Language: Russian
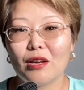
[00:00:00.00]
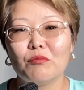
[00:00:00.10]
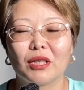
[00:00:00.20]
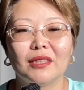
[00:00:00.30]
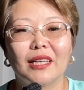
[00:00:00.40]

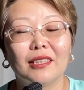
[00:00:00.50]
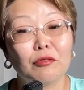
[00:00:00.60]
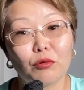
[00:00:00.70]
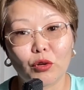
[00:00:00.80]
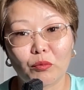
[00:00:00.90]
придание
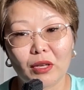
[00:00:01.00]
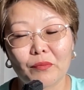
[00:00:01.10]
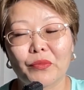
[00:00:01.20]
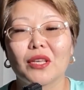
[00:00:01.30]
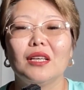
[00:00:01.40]
формы.
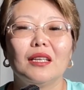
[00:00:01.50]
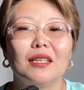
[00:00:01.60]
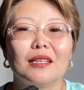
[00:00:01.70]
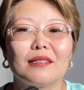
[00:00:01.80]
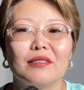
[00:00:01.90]

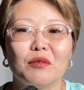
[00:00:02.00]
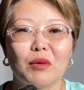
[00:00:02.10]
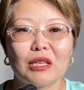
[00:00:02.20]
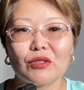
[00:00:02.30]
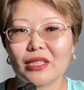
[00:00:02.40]

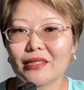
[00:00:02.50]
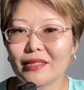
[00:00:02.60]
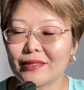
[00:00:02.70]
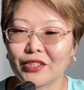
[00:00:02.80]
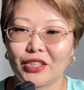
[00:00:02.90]
Занимающиеся
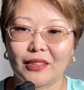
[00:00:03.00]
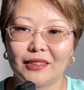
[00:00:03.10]
сначала